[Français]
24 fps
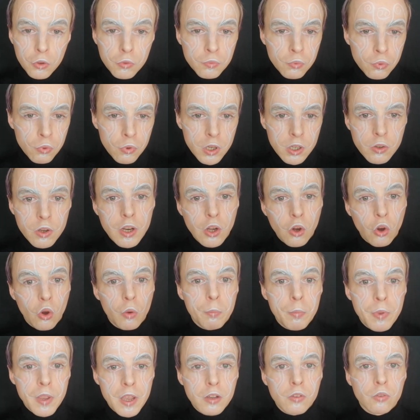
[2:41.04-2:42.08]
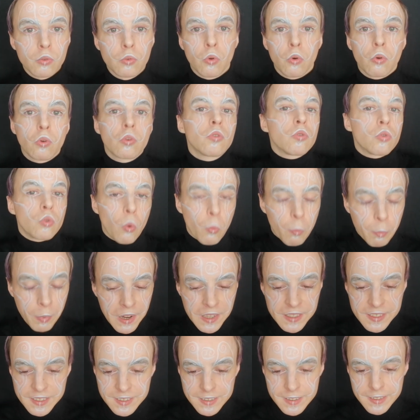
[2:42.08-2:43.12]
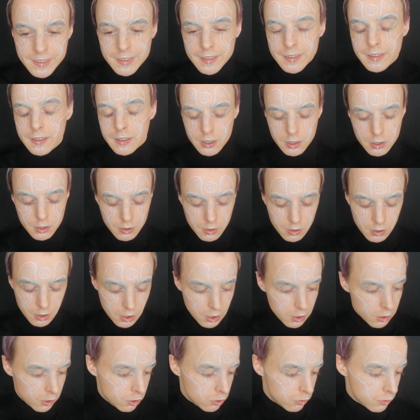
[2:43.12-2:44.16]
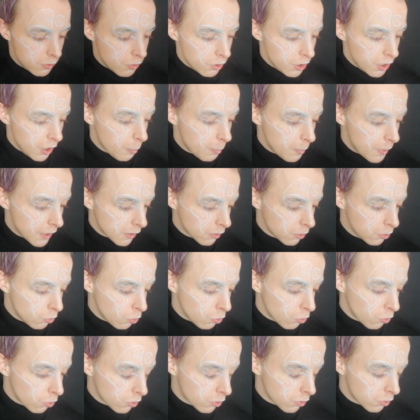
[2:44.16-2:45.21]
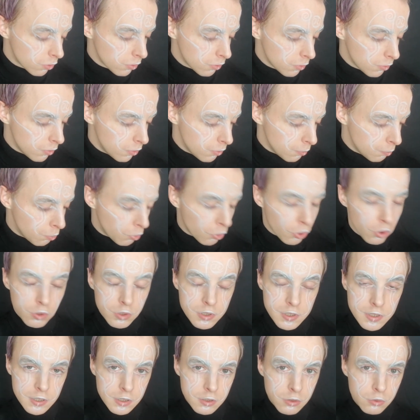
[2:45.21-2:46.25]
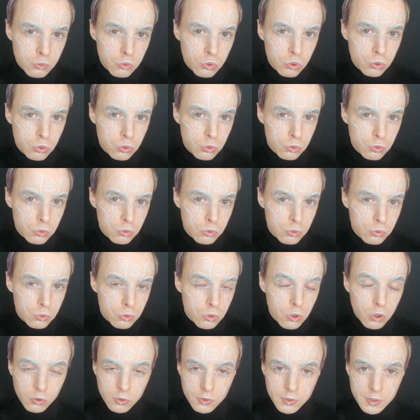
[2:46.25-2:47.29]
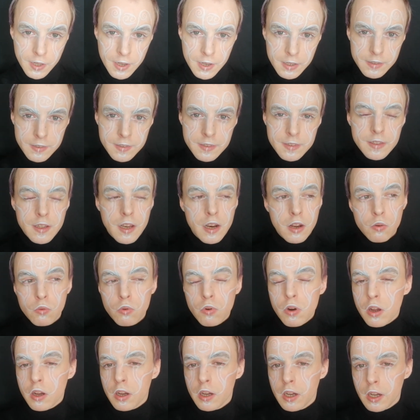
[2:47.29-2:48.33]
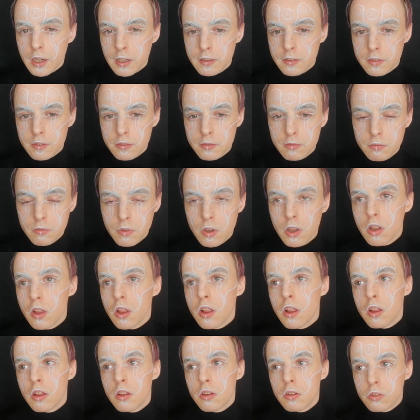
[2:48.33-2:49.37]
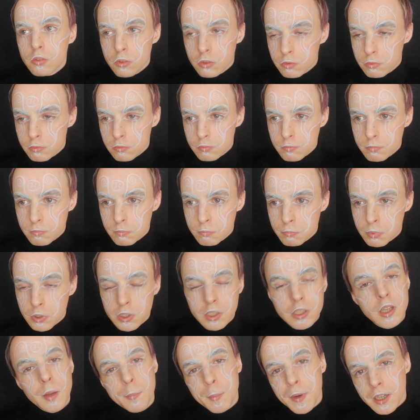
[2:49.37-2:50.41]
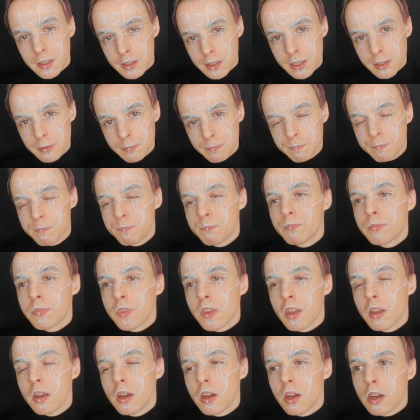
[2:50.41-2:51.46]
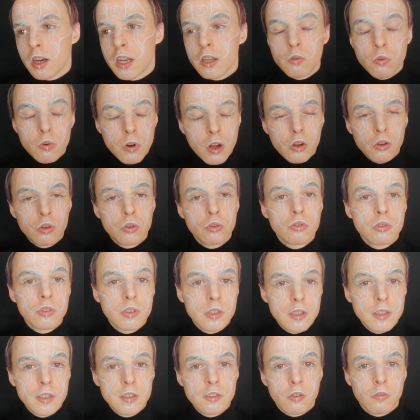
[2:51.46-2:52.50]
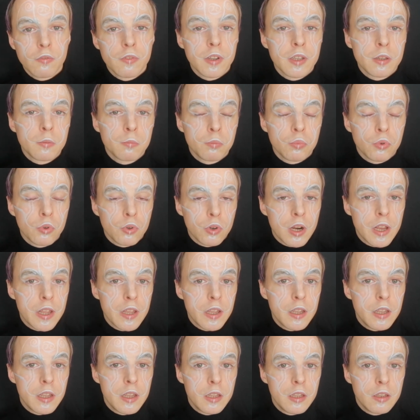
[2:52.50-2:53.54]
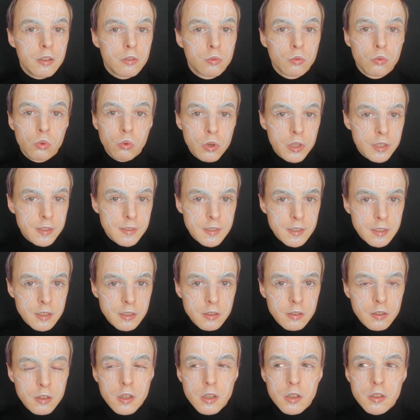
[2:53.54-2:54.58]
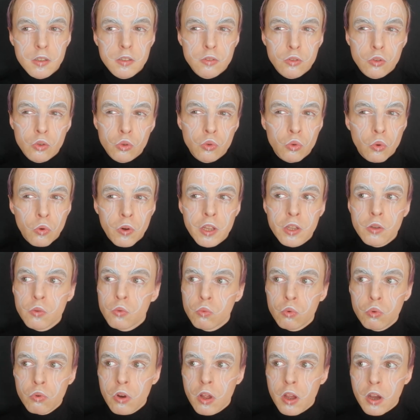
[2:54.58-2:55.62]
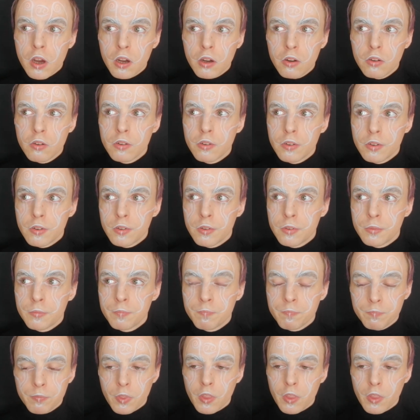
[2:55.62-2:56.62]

une fois que les repères donc sont placés, euh, je vais venir mettre donc pour le signe du cancer, c'est la couleur grise. Petit aparté, euh, les couleurs que j'utilise en fait pour les, tous les signes, ce sont les couleurs euh,